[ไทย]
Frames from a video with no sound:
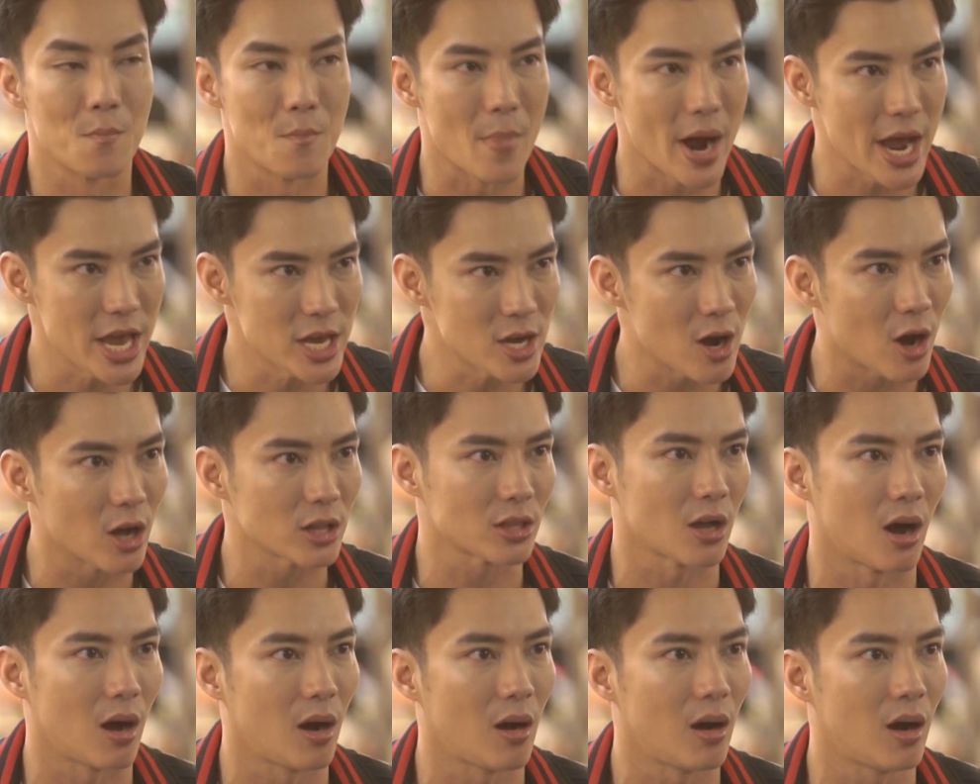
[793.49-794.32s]
ไม่ย่อ
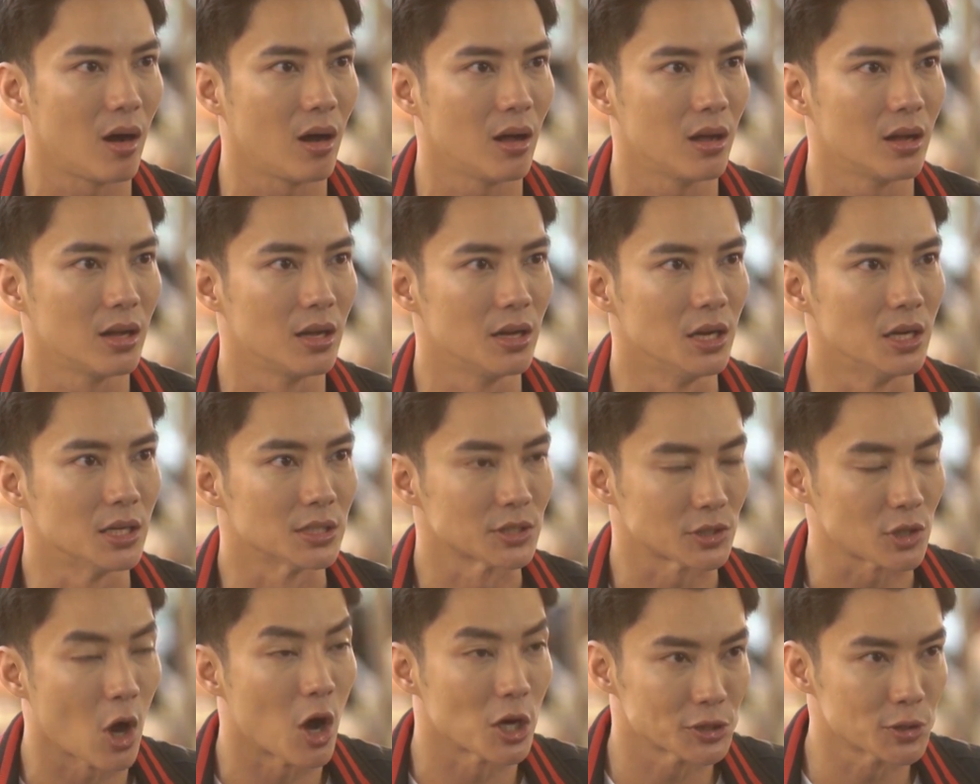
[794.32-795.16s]
ท้อ
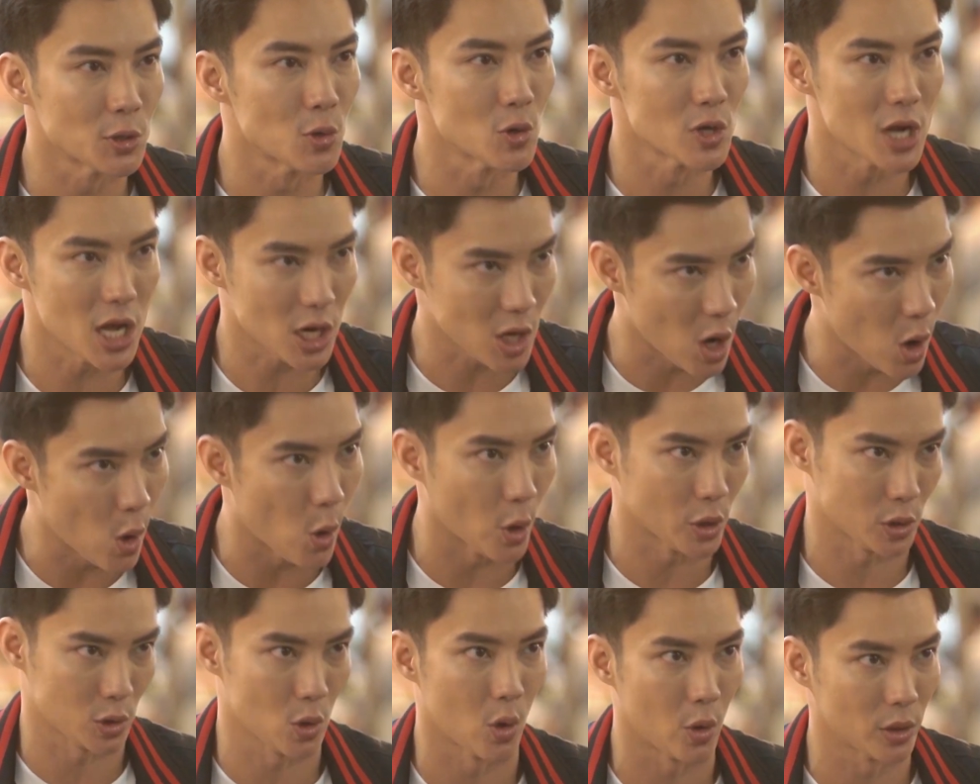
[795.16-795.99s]
ต่อสู้แล้วก็
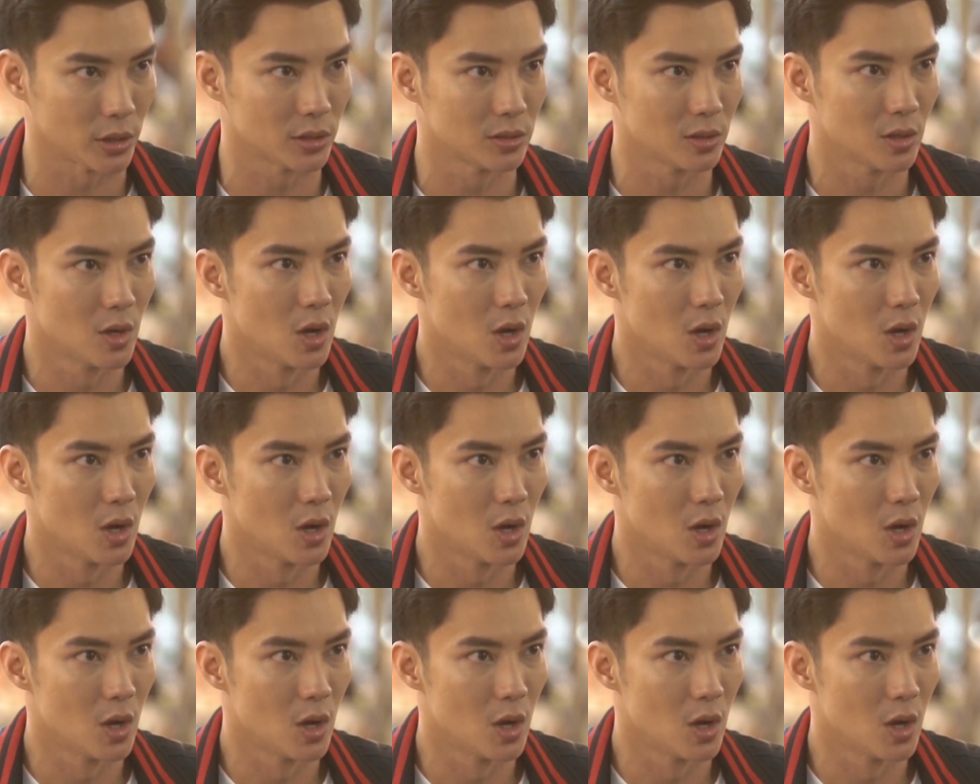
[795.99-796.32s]
อดทน